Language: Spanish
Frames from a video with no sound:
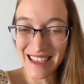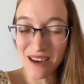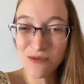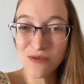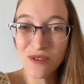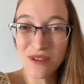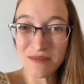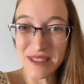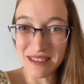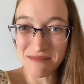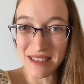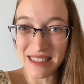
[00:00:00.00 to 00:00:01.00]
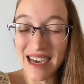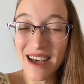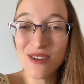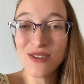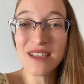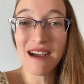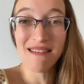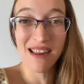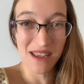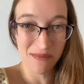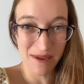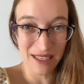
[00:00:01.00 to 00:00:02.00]
Y algunos de mis invitados
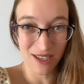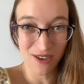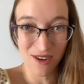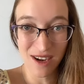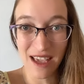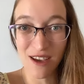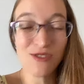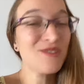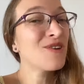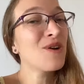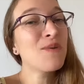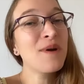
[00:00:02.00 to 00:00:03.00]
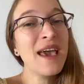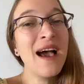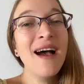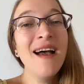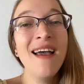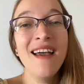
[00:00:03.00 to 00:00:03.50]
hablan español y otros los voy a